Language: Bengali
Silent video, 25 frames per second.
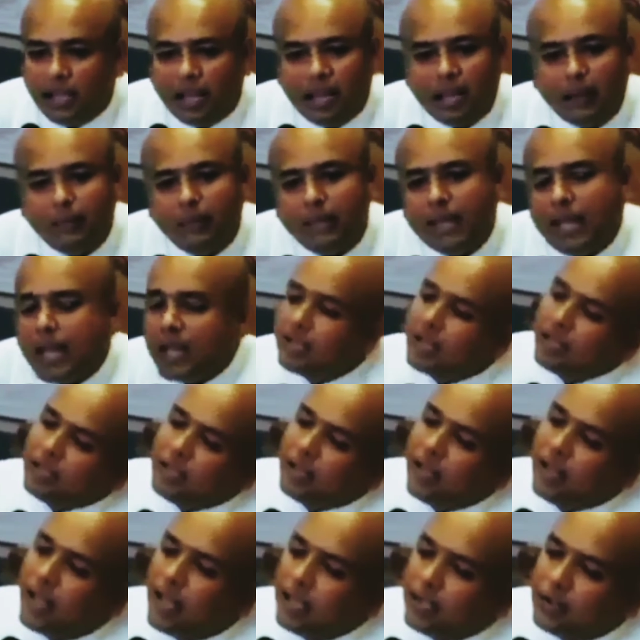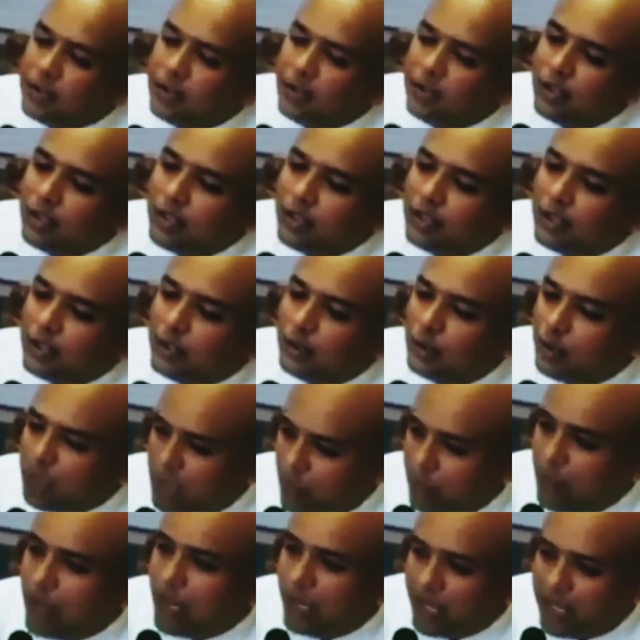ছেলে মেয়ে একসাথে নাচ করে
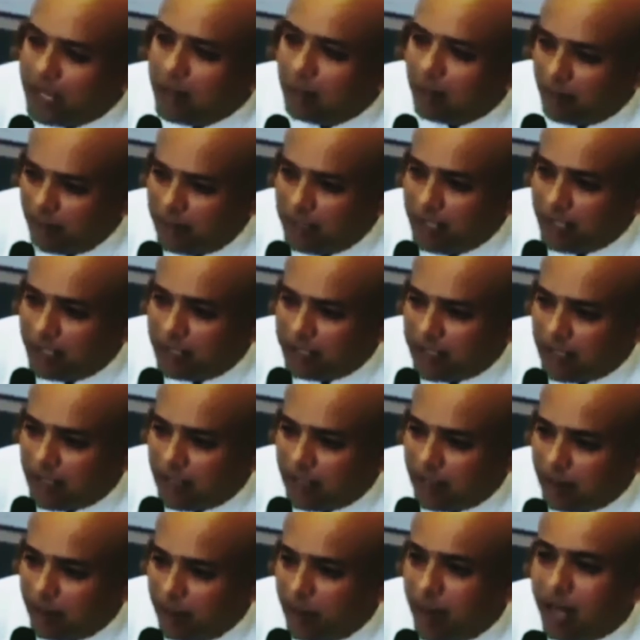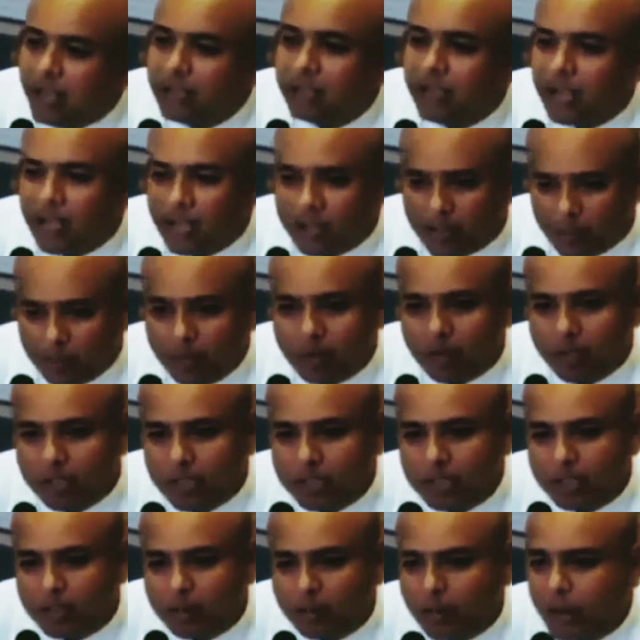দুর্গা মা এটা বলে দিয়েছে মা তা এটা বলে
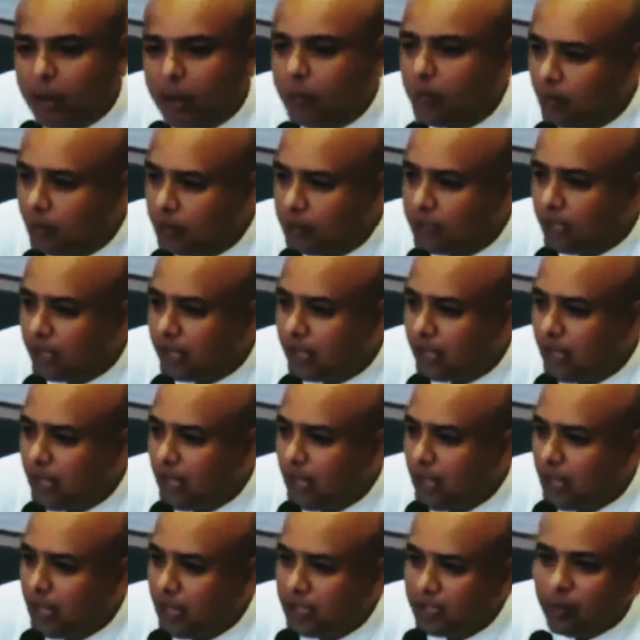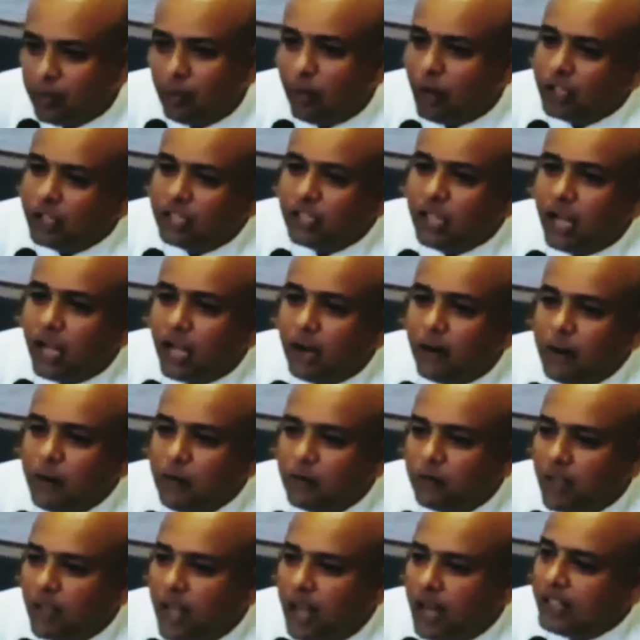দিয়েছে মা বলছে যে মদ খাও
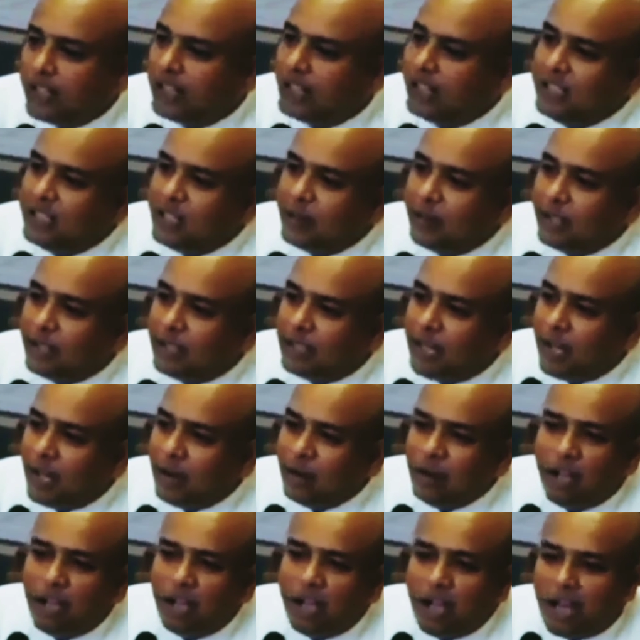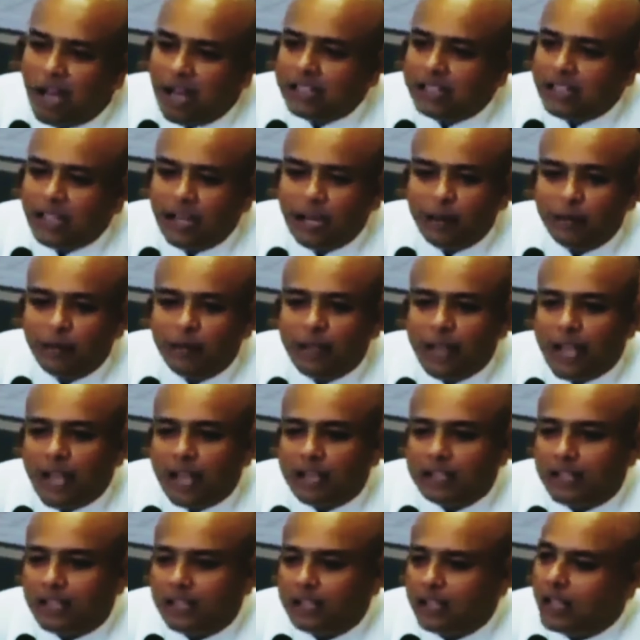আর ডিজে বাজাও আর ছেলে মেয়ে
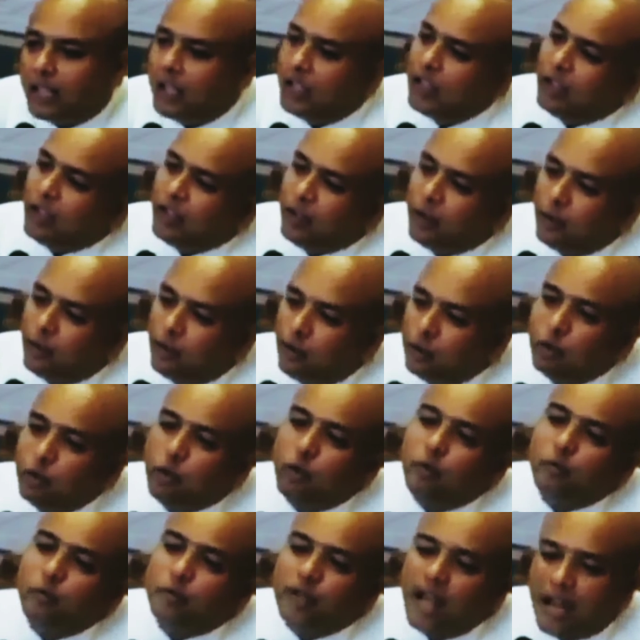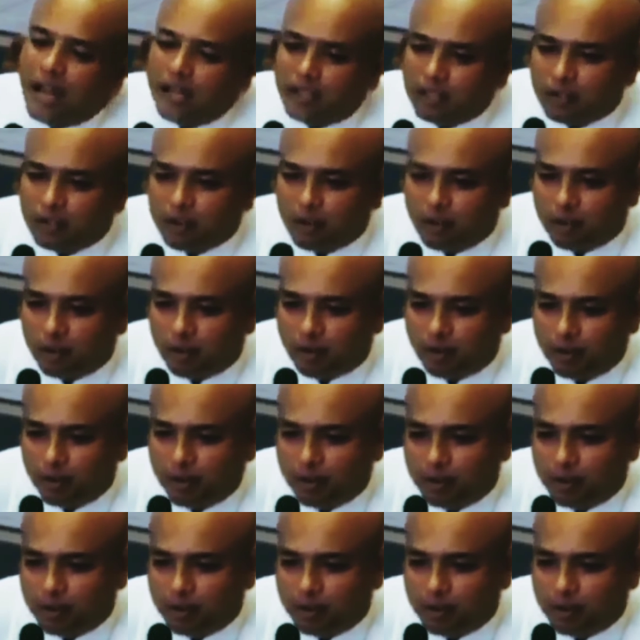একসাথে উদুম ডান্স করো